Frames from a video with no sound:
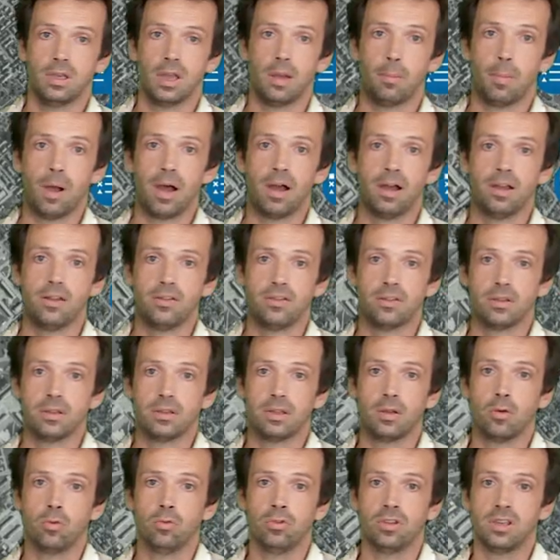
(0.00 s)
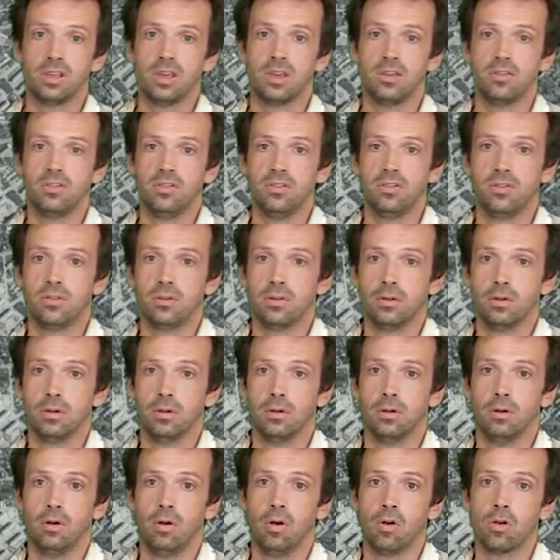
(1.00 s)
apparaissent, hein, des routes qui existent
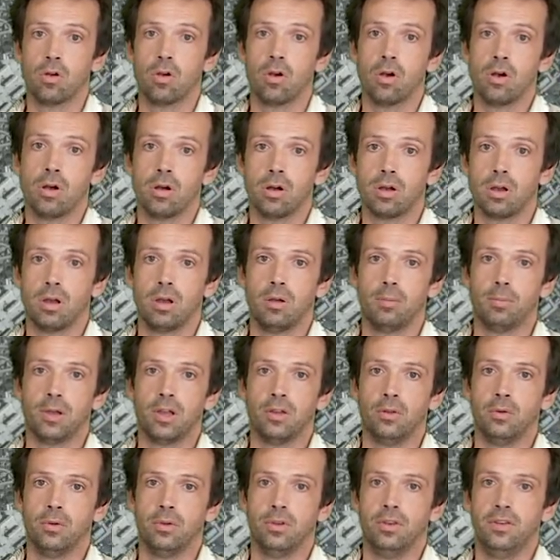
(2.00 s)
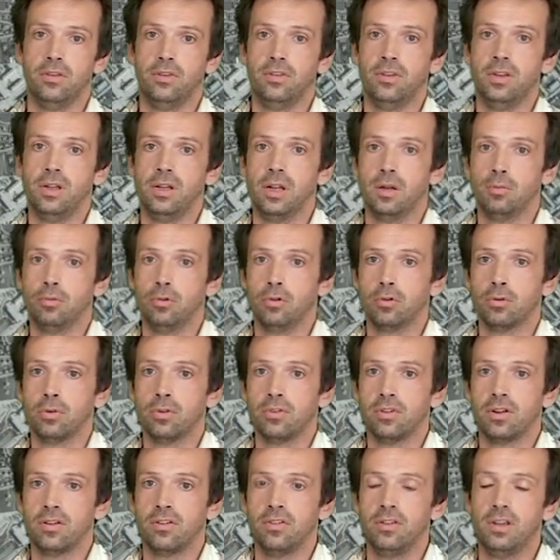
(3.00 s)
euh, encore, ah, pardon, ici, là plutôt,
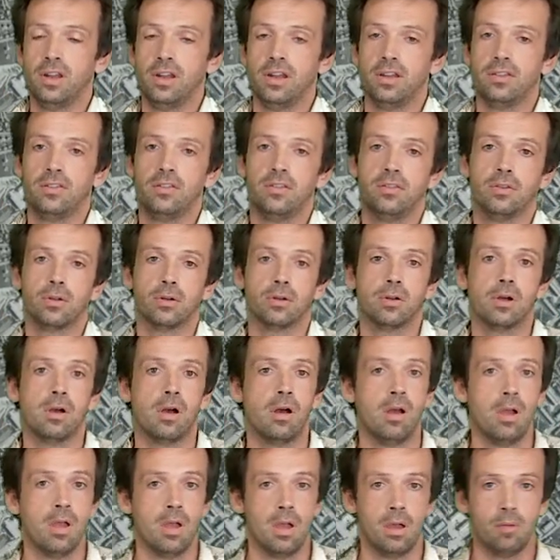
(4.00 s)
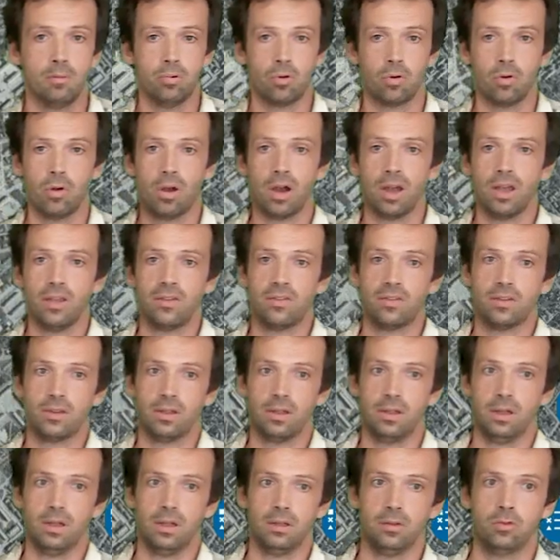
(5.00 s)
celle-ci, elle existe encore. Pour le reste,
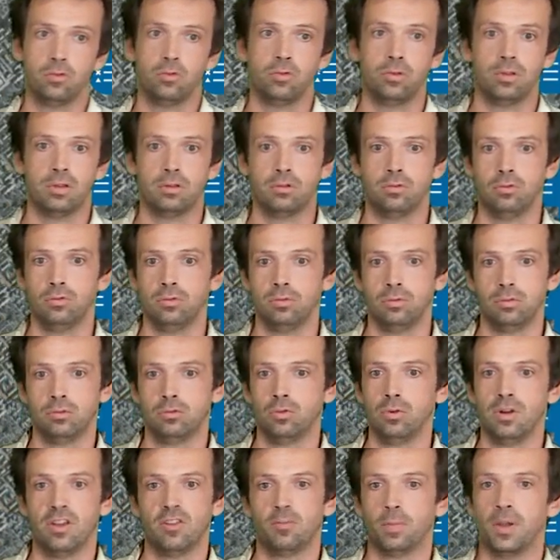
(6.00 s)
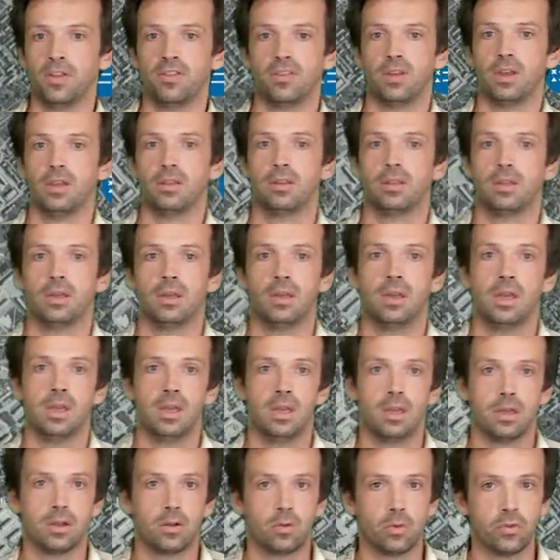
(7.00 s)
hein, tout, tout l'espace a été
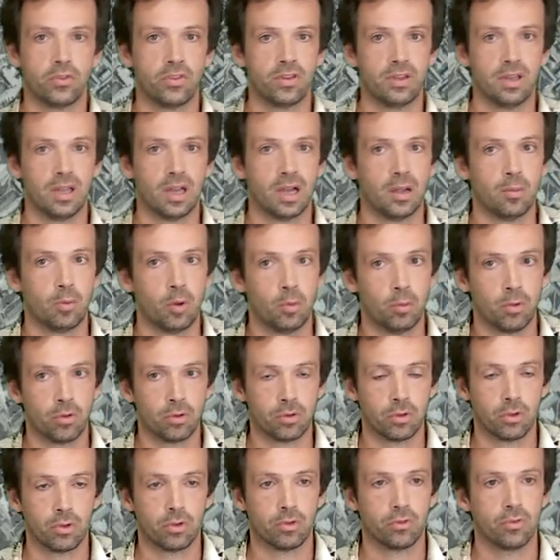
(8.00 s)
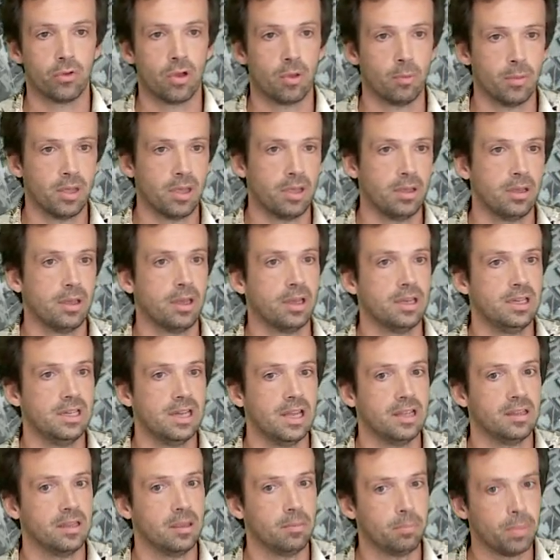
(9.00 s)
considérablement transformé, il a
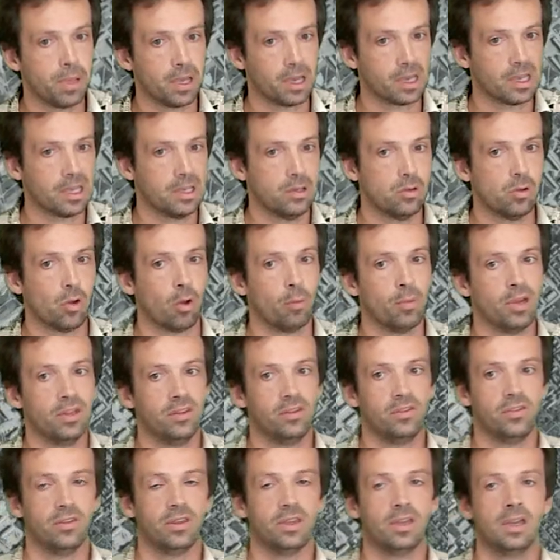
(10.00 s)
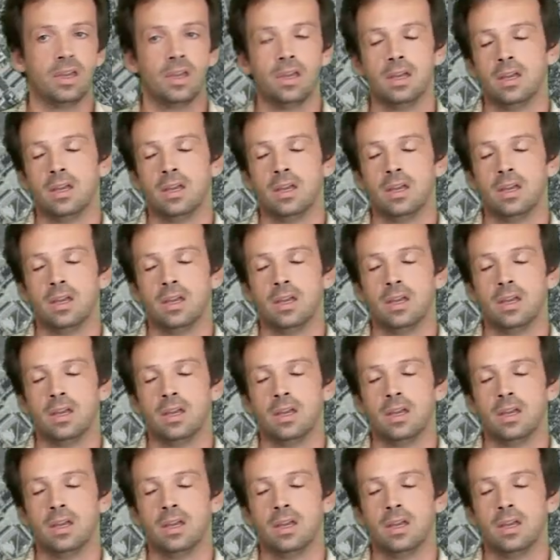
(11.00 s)
été périurbanisé.